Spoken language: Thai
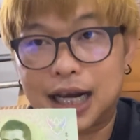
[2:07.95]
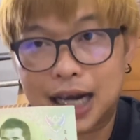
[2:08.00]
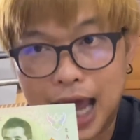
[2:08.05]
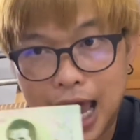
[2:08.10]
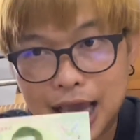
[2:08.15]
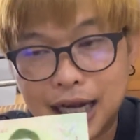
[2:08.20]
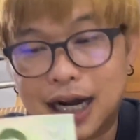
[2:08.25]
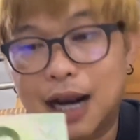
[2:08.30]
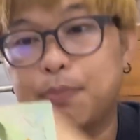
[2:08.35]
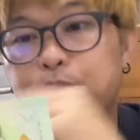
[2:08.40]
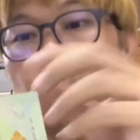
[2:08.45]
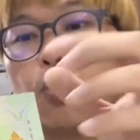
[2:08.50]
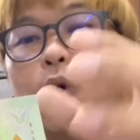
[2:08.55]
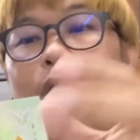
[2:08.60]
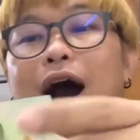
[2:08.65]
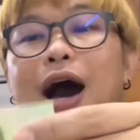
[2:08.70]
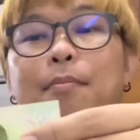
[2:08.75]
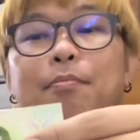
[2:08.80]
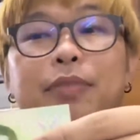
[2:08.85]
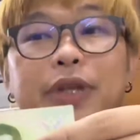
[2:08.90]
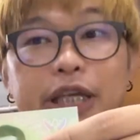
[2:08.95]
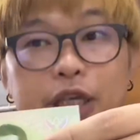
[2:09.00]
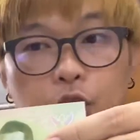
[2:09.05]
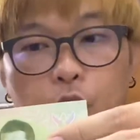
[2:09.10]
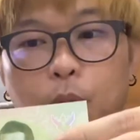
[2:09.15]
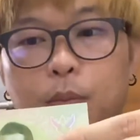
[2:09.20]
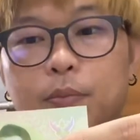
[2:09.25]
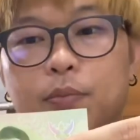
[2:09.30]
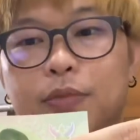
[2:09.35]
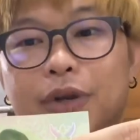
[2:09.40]
ได้รับความนิย
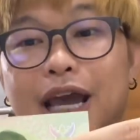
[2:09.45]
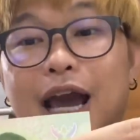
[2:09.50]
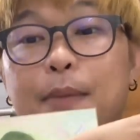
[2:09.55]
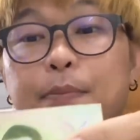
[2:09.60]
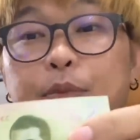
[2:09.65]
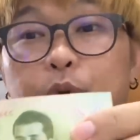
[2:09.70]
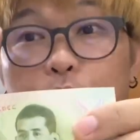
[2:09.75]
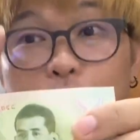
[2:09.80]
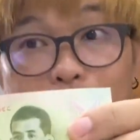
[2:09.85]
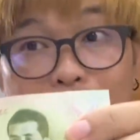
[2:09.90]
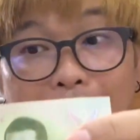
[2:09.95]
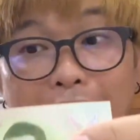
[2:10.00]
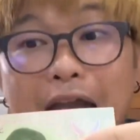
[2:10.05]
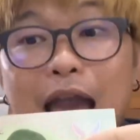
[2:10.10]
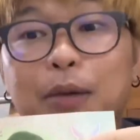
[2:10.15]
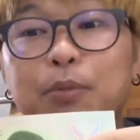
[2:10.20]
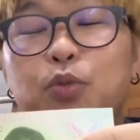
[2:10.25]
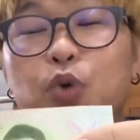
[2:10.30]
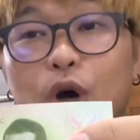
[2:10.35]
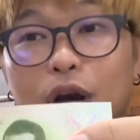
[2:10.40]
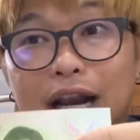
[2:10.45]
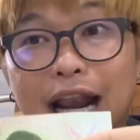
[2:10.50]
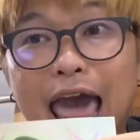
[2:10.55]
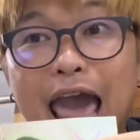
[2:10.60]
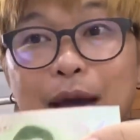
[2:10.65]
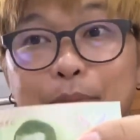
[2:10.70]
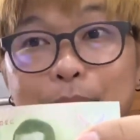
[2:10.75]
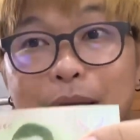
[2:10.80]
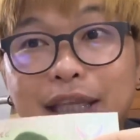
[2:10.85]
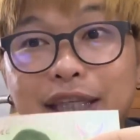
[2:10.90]
มนะครับรุ่นแรกหมวดแร
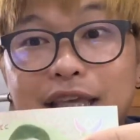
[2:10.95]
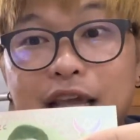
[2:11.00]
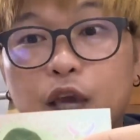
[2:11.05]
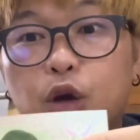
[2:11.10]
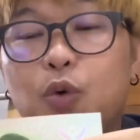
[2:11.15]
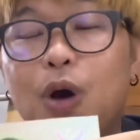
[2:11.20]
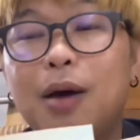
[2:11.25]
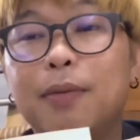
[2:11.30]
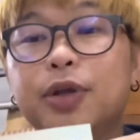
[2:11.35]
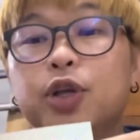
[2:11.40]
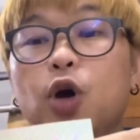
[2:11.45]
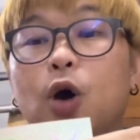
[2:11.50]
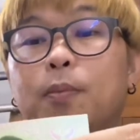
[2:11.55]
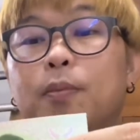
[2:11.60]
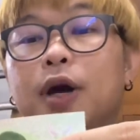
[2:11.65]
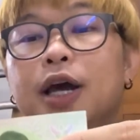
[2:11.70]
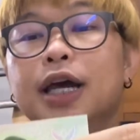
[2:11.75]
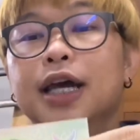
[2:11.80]
กมักจะได้ความนิยม